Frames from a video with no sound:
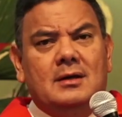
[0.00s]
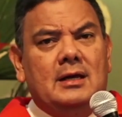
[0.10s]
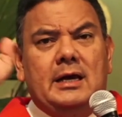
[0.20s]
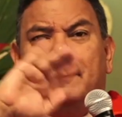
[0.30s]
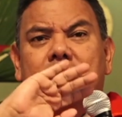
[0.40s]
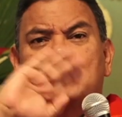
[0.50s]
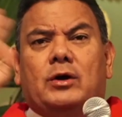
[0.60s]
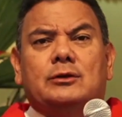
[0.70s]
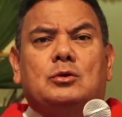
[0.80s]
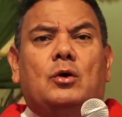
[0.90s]
y pensó
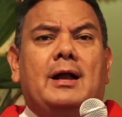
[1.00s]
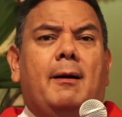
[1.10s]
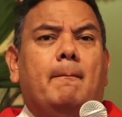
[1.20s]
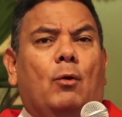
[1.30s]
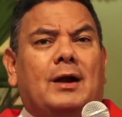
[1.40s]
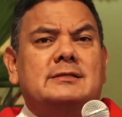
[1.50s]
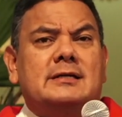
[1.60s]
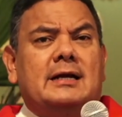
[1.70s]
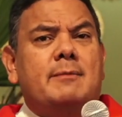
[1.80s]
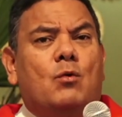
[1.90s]
que todo era
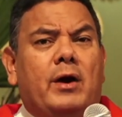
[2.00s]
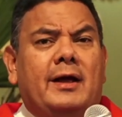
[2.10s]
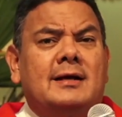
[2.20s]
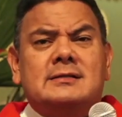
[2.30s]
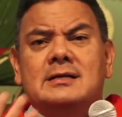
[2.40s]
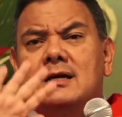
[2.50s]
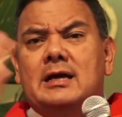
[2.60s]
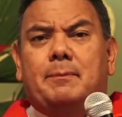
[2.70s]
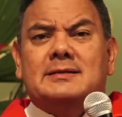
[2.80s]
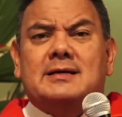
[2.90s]
borrachera y mujeres
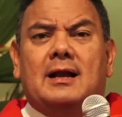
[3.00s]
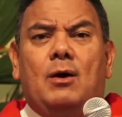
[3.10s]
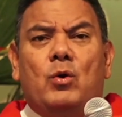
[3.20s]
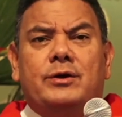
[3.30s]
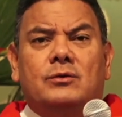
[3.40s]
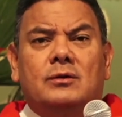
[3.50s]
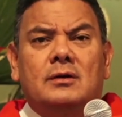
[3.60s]
y pasarla bueno.